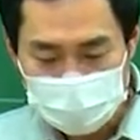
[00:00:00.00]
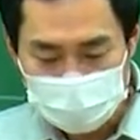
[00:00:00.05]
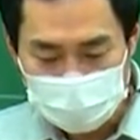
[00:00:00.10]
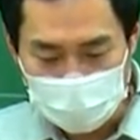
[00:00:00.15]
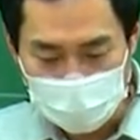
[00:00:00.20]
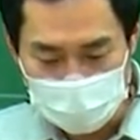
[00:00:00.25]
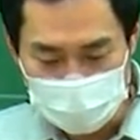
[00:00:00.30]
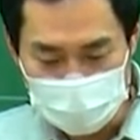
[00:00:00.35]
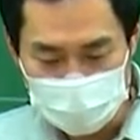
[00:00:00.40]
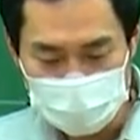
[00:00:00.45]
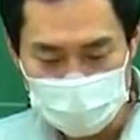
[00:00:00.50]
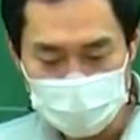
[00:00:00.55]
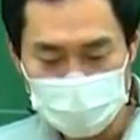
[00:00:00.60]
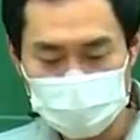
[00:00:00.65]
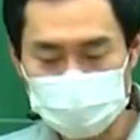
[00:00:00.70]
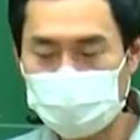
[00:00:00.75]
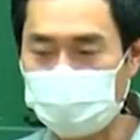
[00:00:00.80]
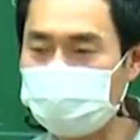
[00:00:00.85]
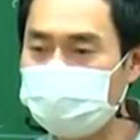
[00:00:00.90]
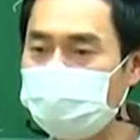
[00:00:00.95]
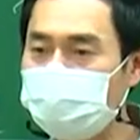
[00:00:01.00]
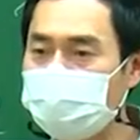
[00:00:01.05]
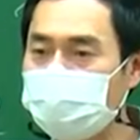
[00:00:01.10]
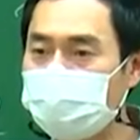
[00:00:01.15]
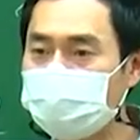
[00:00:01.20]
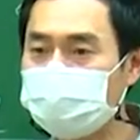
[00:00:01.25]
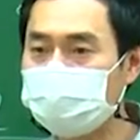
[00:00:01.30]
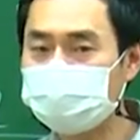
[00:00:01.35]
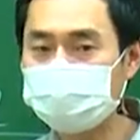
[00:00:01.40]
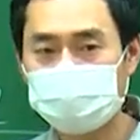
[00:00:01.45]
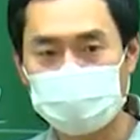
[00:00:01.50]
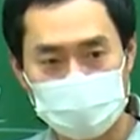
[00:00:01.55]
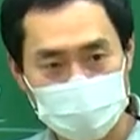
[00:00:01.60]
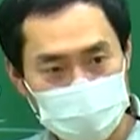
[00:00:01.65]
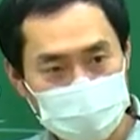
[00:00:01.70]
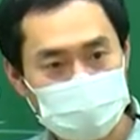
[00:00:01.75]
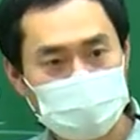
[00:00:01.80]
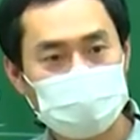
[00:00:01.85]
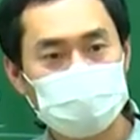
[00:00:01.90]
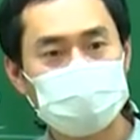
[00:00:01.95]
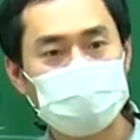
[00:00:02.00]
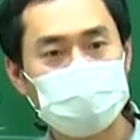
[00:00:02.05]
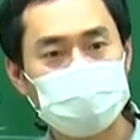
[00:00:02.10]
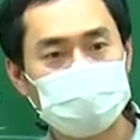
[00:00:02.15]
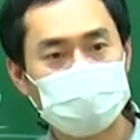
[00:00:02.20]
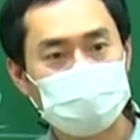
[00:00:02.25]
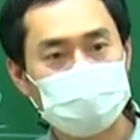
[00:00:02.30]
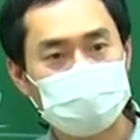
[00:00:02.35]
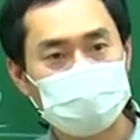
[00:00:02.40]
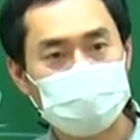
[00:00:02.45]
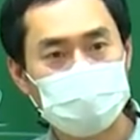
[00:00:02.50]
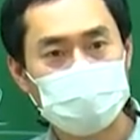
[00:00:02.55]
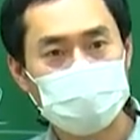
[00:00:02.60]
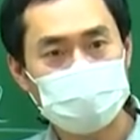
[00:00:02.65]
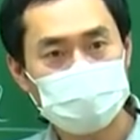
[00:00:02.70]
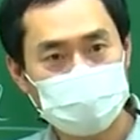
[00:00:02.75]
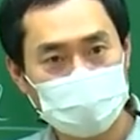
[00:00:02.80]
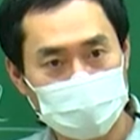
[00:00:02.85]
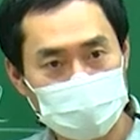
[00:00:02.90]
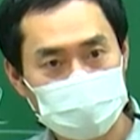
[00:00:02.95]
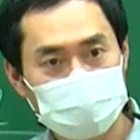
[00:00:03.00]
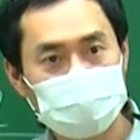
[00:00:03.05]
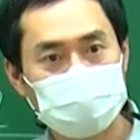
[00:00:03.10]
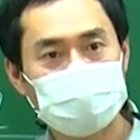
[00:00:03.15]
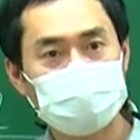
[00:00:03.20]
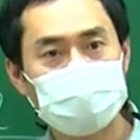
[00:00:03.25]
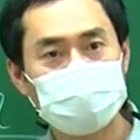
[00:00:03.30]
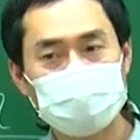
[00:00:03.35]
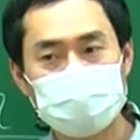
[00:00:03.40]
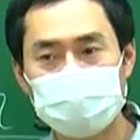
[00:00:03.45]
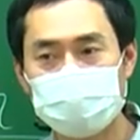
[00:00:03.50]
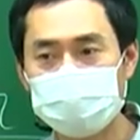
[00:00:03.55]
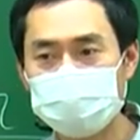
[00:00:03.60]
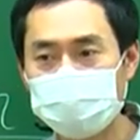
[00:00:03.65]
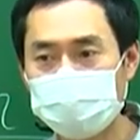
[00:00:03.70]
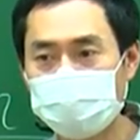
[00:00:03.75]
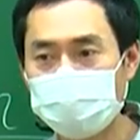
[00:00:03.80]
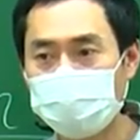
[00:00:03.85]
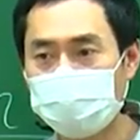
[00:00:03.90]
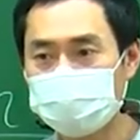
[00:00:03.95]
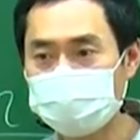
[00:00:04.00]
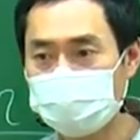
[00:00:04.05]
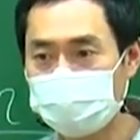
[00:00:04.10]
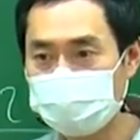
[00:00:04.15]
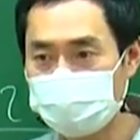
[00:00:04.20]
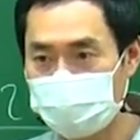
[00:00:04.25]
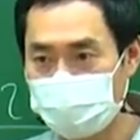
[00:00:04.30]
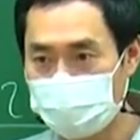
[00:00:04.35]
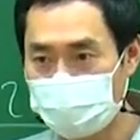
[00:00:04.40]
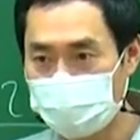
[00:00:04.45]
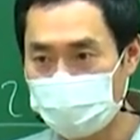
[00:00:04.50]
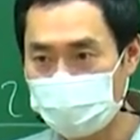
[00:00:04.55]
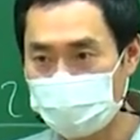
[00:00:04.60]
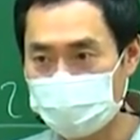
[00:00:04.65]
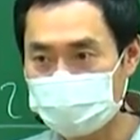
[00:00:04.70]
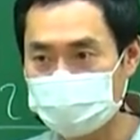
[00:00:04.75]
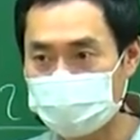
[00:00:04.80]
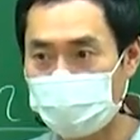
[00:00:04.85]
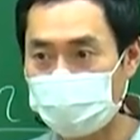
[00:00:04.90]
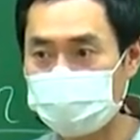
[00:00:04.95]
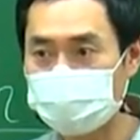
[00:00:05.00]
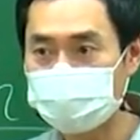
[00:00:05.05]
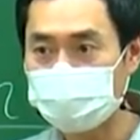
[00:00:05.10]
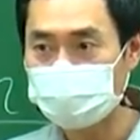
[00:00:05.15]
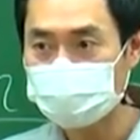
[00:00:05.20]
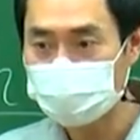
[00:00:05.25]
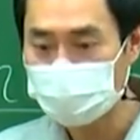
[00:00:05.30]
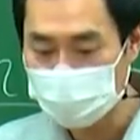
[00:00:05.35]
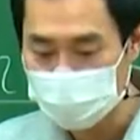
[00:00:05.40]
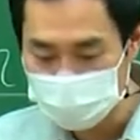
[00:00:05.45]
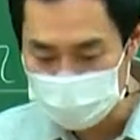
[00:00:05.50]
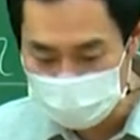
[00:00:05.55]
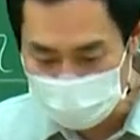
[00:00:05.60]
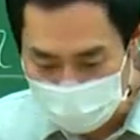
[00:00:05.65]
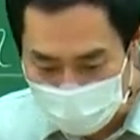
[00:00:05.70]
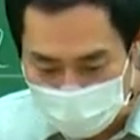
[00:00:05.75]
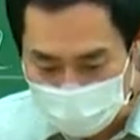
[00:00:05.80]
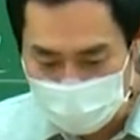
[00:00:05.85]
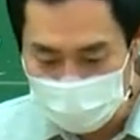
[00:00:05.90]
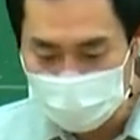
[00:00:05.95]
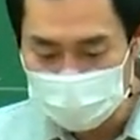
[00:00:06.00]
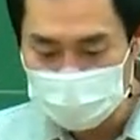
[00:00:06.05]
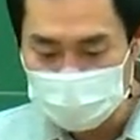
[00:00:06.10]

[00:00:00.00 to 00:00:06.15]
당위당 판매 가격, 당위당 변동비, 당위당 공원이 고정비 자료 찾아가지고